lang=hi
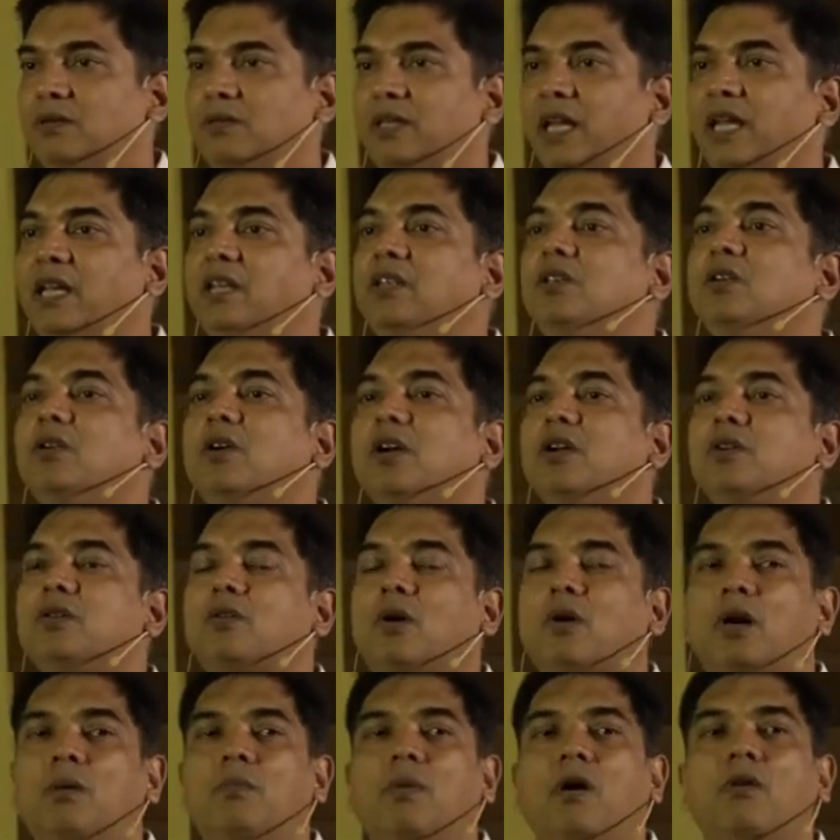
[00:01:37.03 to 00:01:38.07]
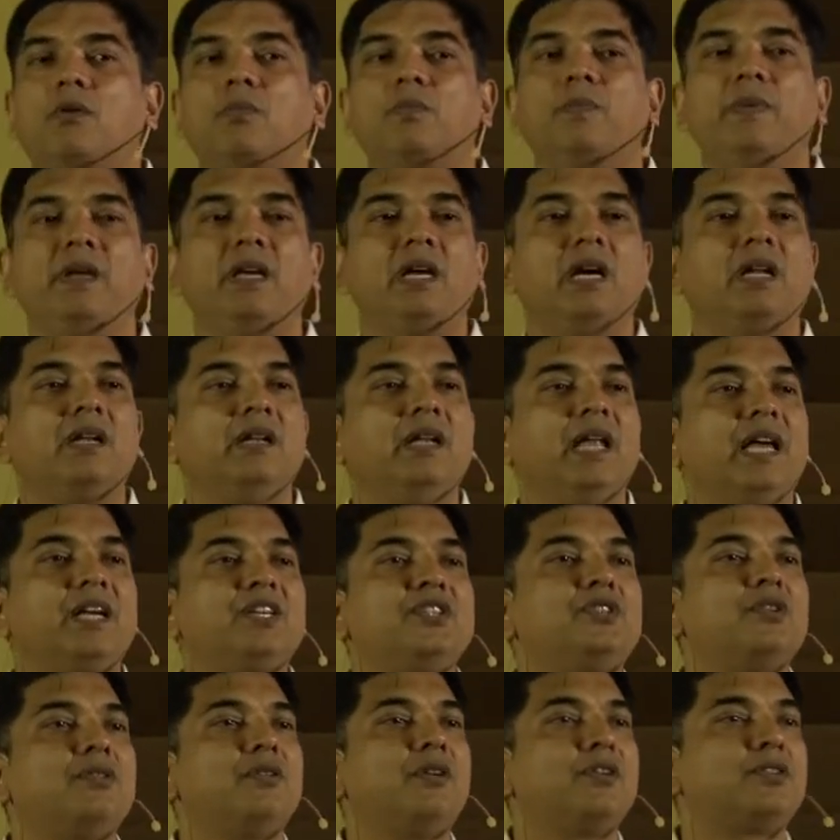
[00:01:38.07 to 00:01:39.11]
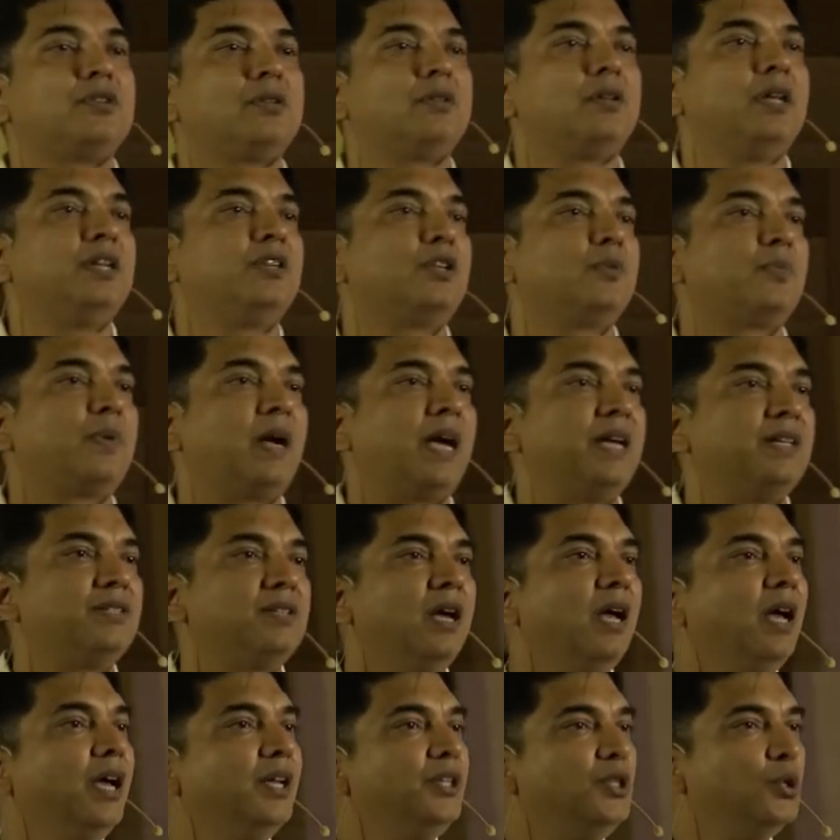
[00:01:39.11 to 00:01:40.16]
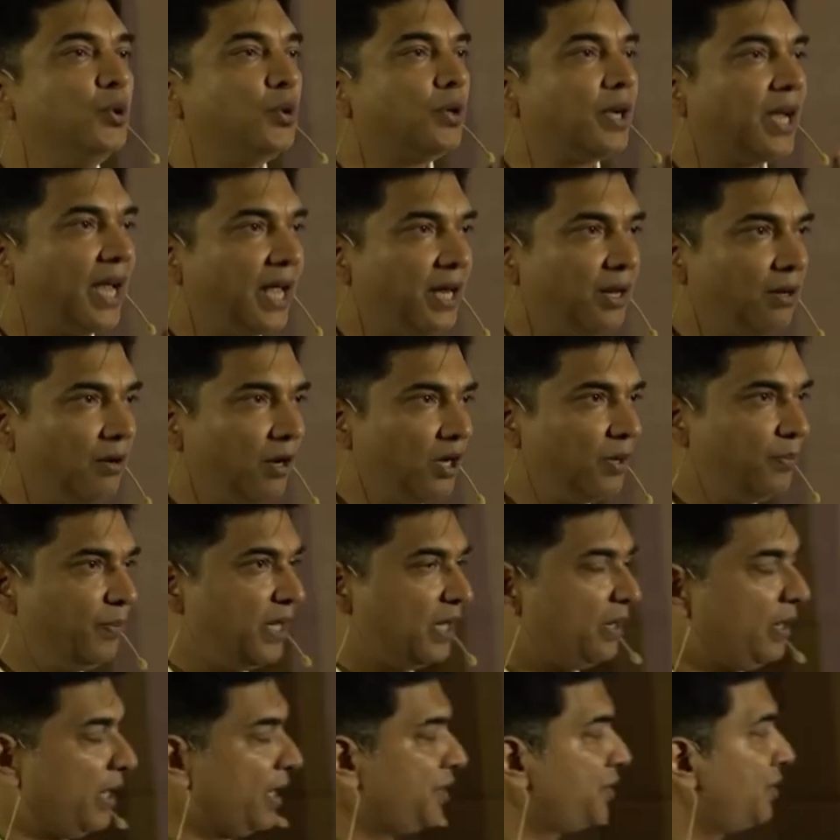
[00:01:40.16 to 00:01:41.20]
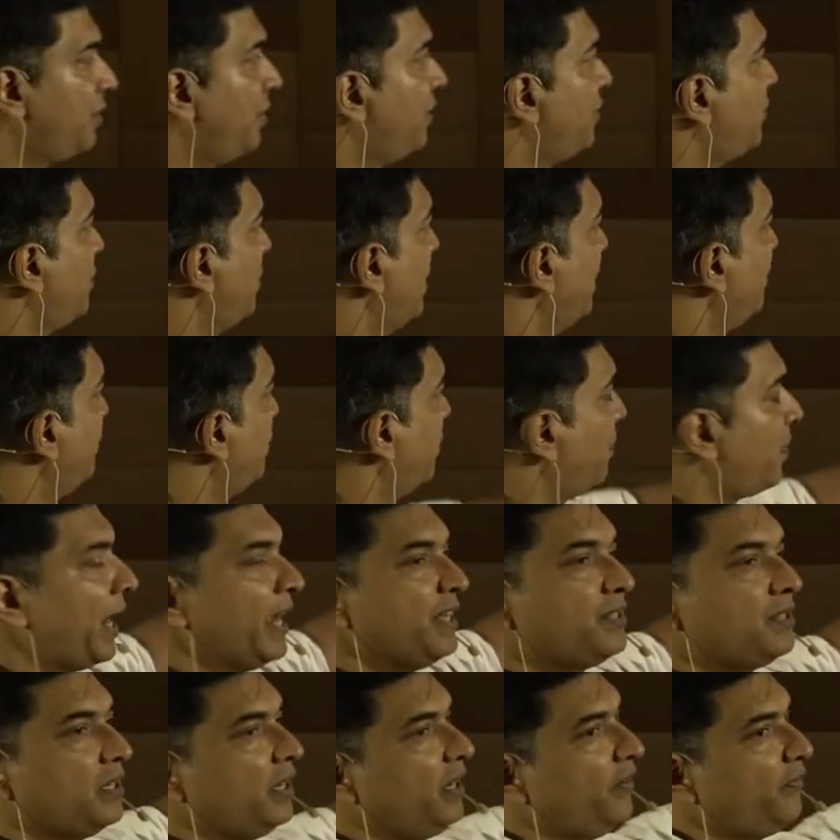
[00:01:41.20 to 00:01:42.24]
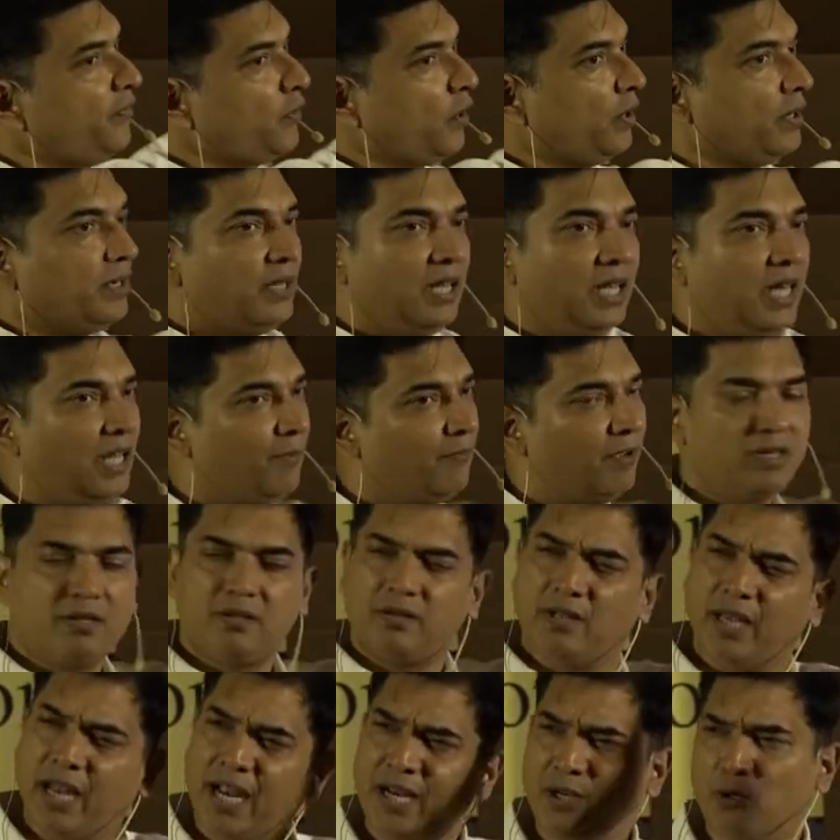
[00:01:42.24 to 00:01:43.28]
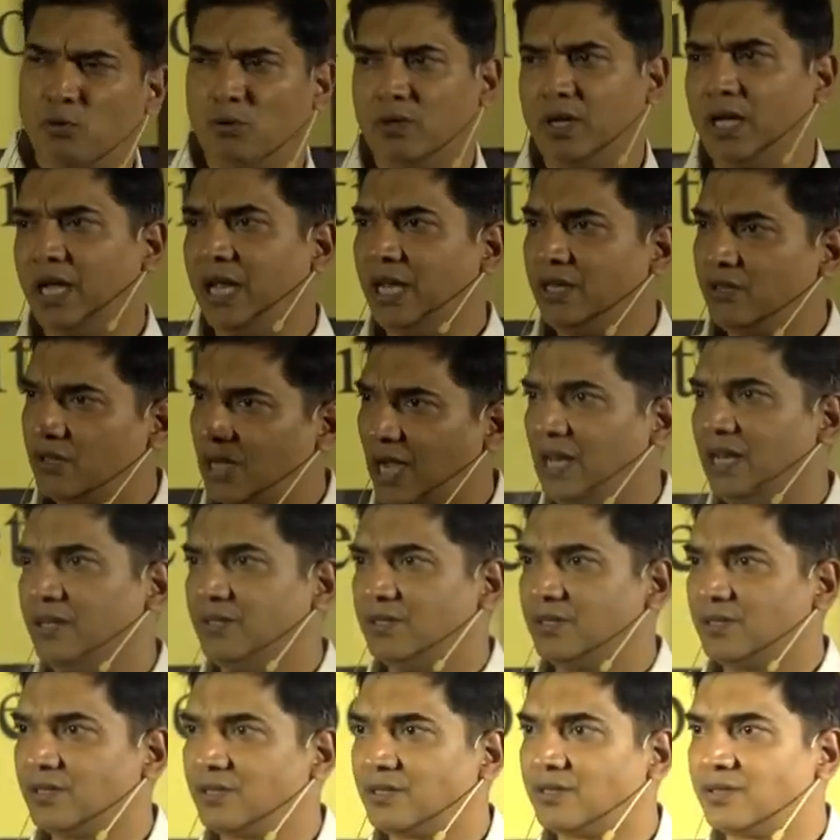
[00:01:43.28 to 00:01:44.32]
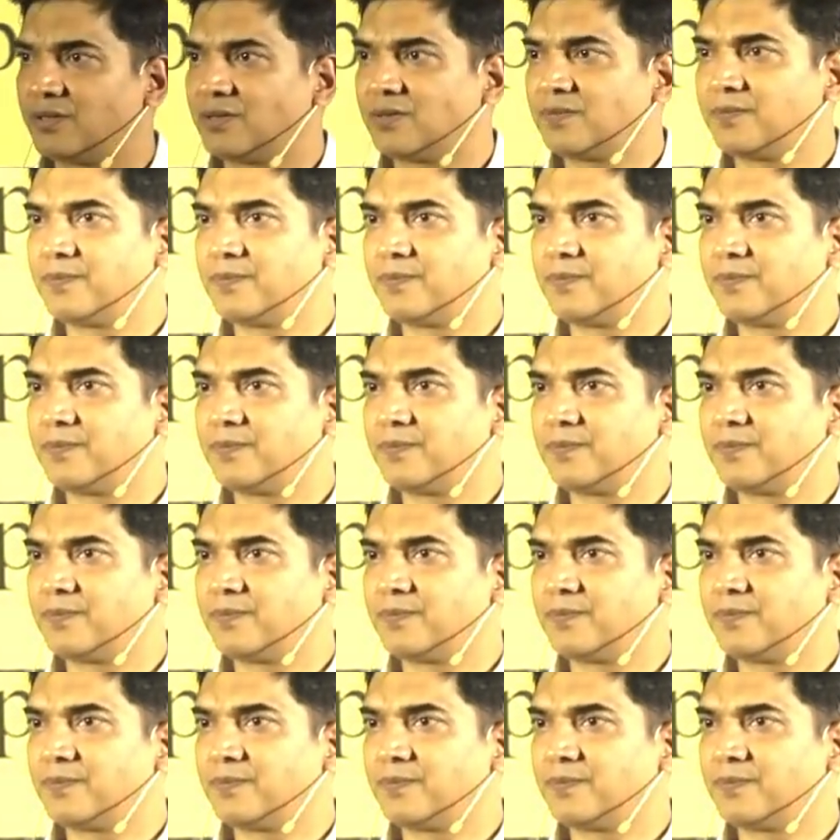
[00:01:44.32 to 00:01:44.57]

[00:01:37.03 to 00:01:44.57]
देन यू कैन टॉक अबाउट बींग अ नेक्स्ट जनरेशन एंटरप्राइज यू कैन नॉट बी अ नेक्स्ट जनरेशन एंटरप्राइज इफ यू आर डीलिंग विद डे टू डे चैलेंजेस